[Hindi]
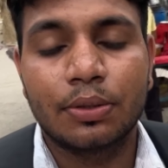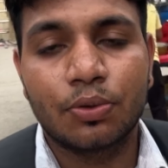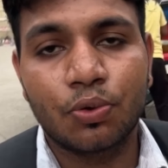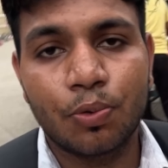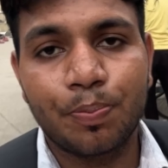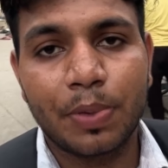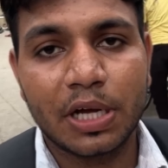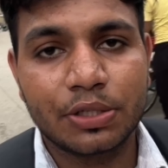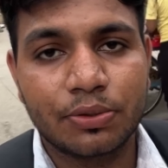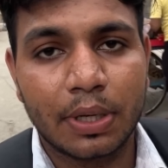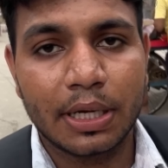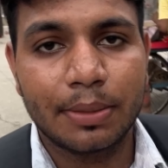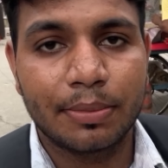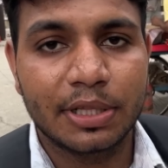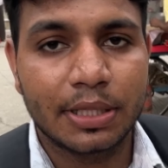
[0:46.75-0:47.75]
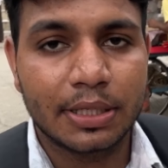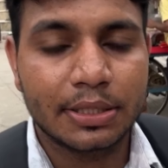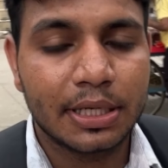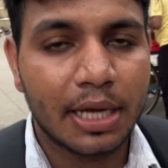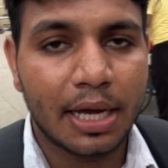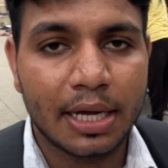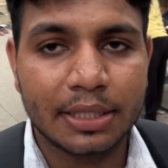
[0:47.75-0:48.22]
रूपवास वाले मंदिर
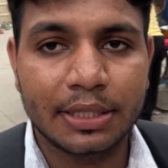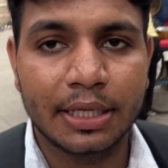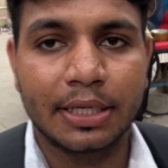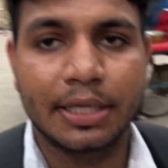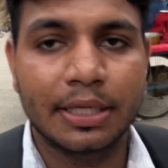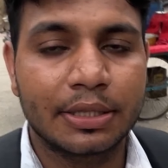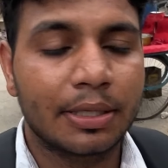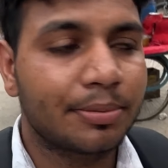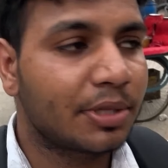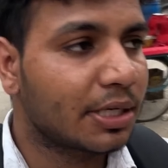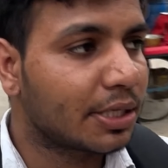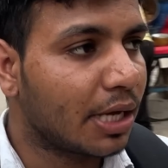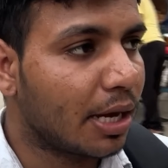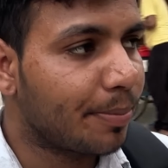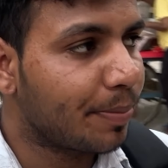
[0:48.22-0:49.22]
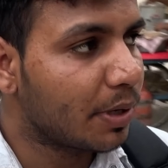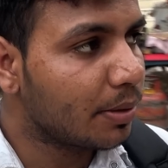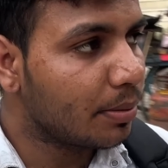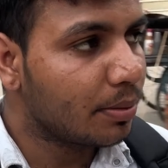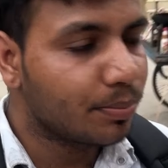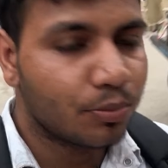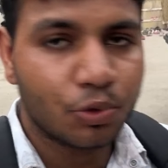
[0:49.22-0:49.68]
से आते नहीं है तब तक यहाँ पर
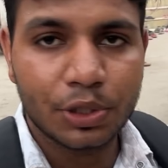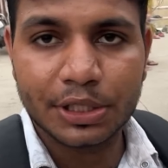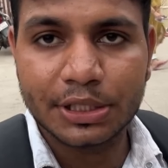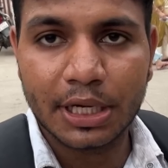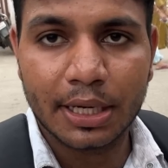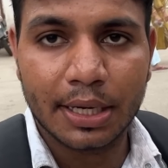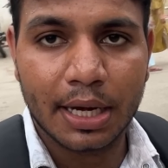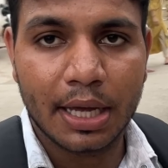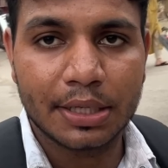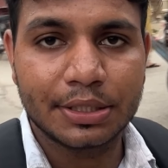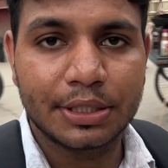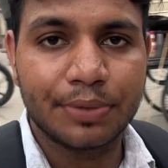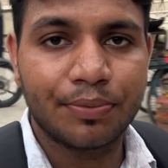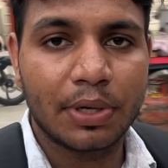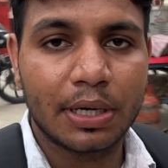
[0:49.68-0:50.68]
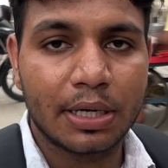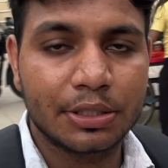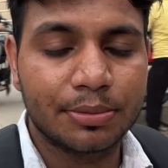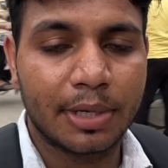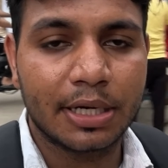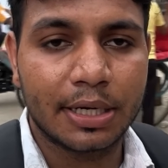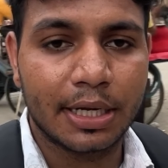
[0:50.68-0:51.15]
बूढ़े जगन्नाथ जी
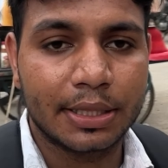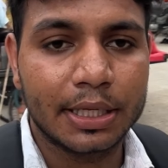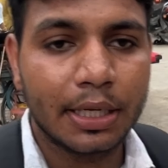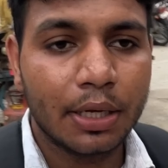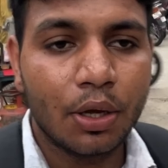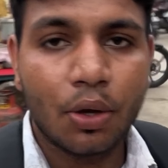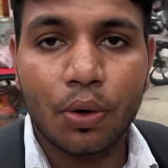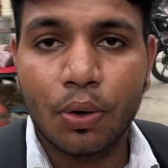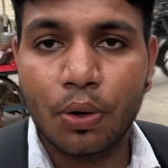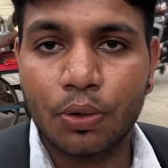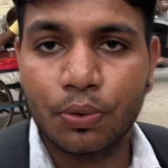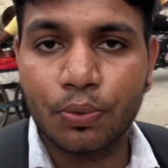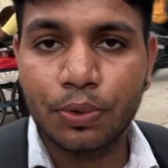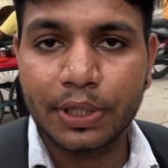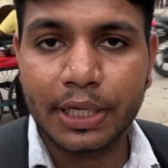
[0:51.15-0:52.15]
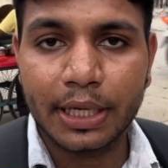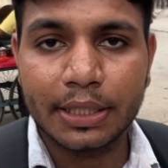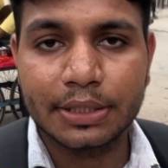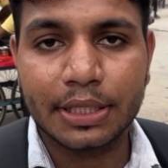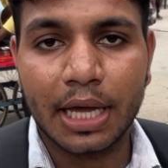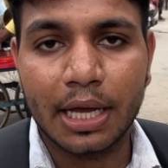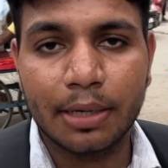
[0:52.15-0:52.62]
विराजमान रहते हैं और उनके
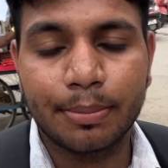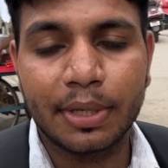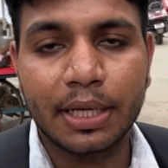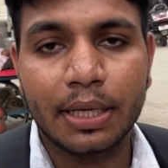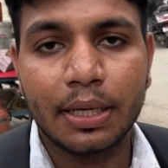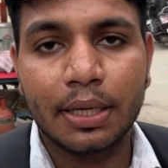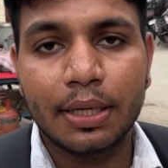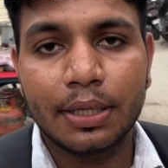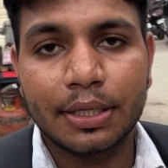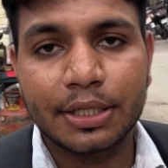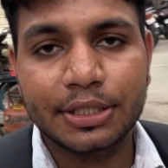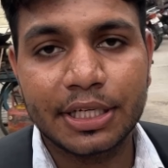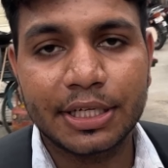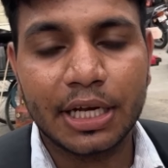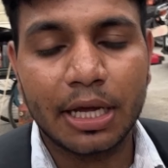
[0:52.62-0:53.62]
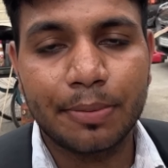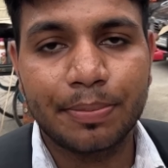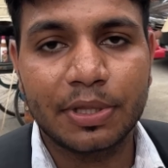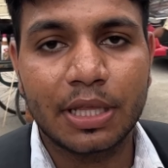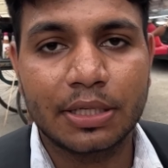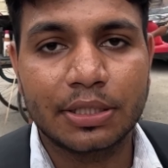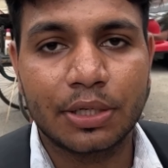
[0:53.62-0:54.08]
साल में इसी टाइम
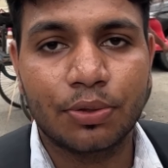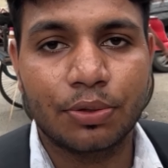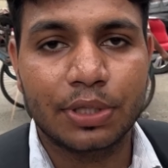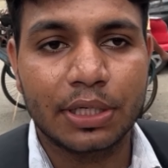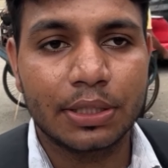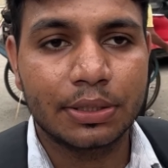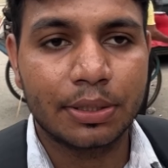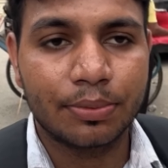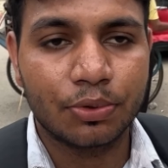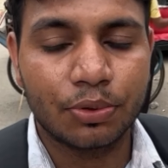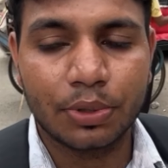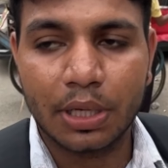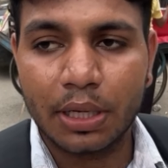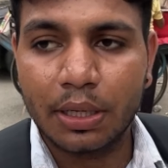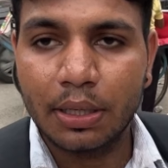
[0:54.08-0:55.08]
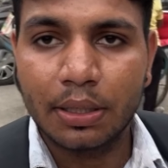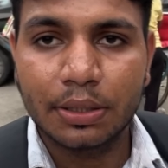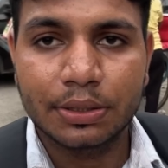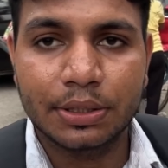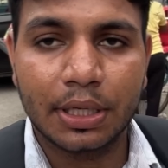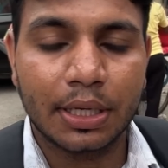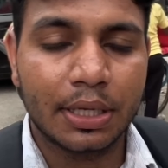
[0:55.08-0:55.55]
पर दर्शन होते हैं जब उनका
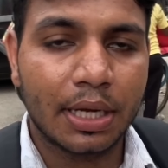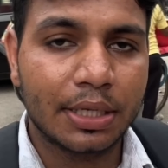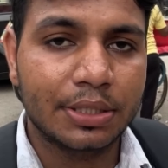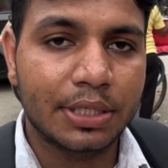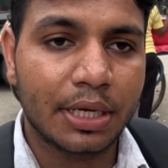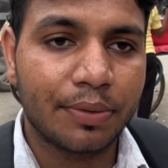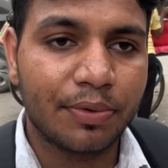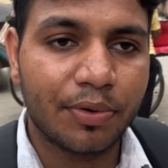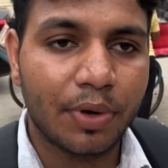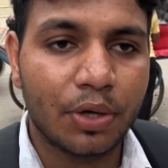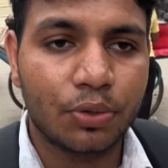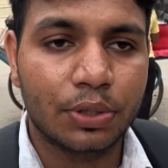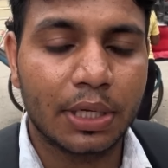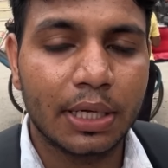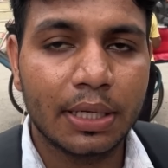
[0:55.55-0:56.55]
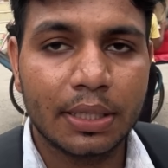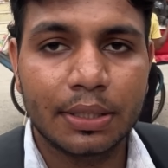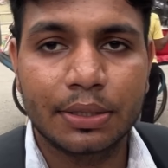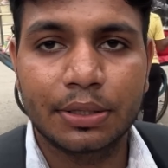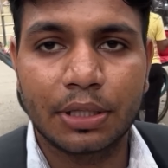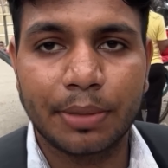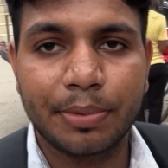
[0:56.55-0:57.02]
जगन्नाथ जी का विवाह होता है
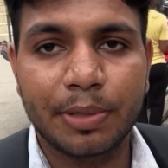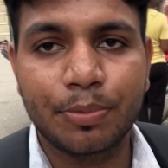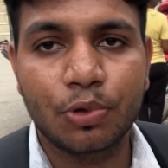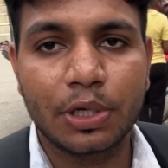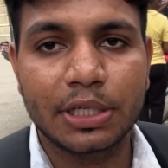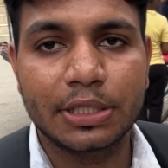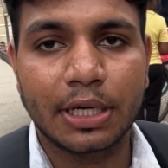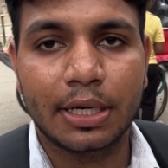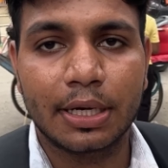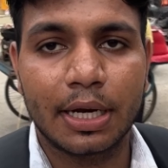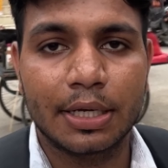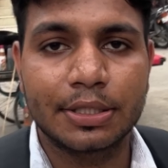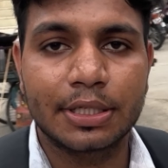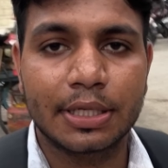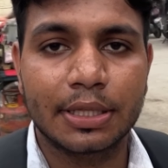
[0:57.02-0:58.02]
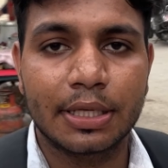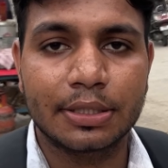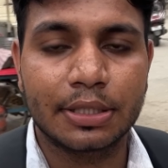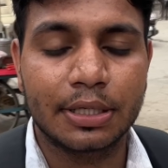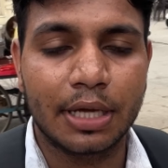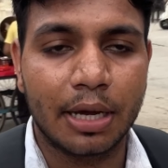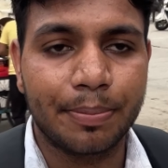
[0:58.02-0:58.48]
सभी बूढ़े जगन्नाथ जी के
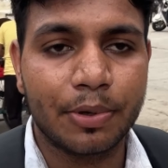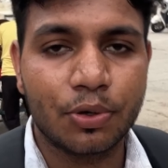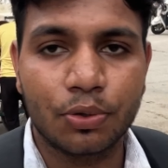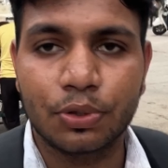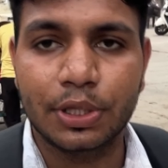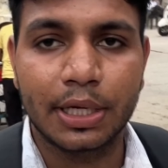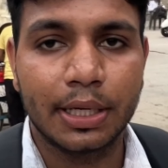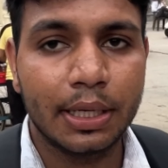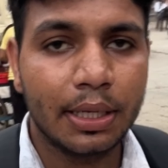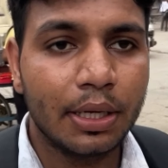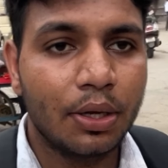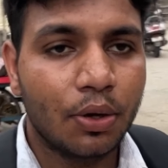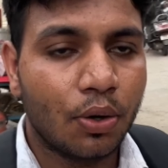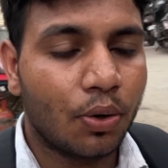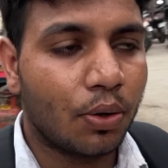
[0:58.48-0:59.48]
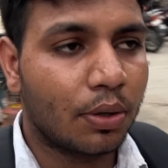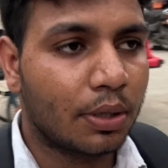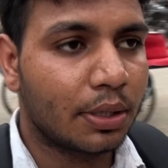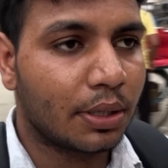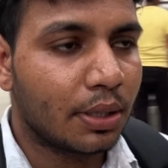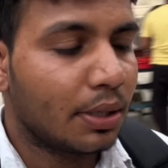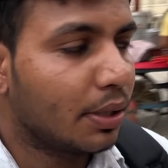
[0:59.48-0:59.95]
दर्शन यहाँ पर होते हैं और
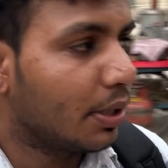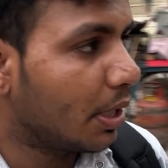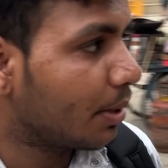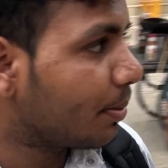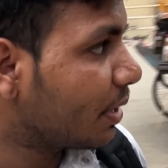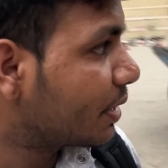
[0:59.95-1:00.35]
लगभग